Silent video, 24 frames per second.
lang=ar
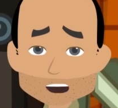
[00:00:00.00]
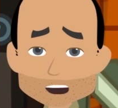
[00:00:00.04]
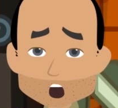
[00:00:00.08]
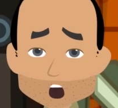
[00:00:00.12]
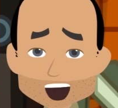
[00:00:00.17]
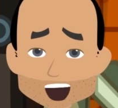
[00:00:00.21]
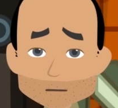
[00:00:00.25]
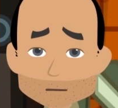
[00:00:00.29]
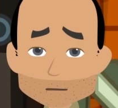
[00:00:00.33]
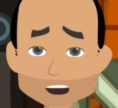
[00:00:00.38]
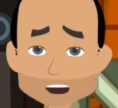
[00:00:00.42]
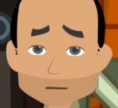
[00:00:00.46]

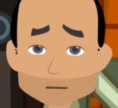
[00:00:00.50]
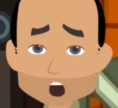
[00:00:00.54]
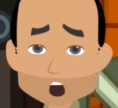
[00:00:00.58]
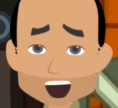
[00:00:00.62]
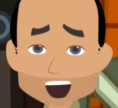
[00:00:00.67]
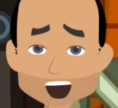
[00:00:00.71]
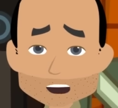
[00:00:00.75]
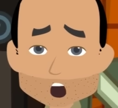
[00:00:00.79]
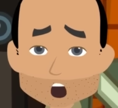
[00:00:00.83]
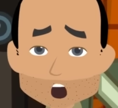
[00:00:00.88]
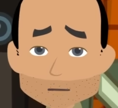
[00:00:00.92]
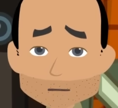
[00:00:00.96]
فكل
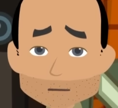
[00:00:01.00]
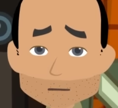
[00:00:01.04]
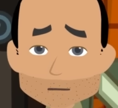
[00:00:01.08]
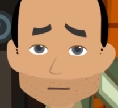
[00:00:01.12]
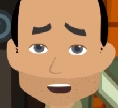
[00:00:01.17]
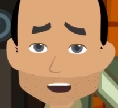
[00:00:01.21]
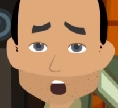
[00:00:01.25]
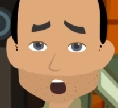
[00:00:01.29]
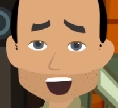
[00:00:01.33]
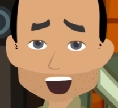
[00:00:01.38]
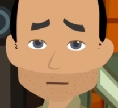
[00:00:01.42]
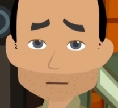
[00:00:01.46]
ما
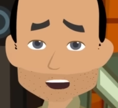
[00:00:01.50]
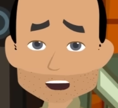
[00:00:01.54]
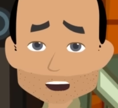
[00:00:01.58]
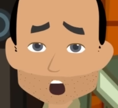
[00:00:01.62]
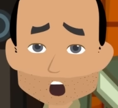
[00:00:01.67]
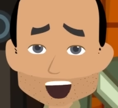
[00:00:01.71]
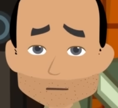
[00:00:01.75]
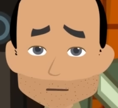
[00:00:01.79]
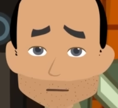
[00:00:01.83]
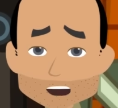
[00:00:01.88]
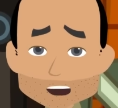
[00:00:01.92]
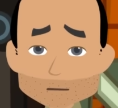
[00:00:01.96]
ادخرته
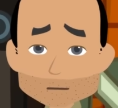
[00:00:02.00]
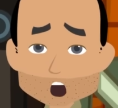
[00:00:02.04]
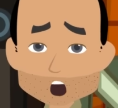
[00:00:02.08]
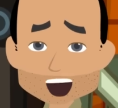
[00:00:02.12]
من مال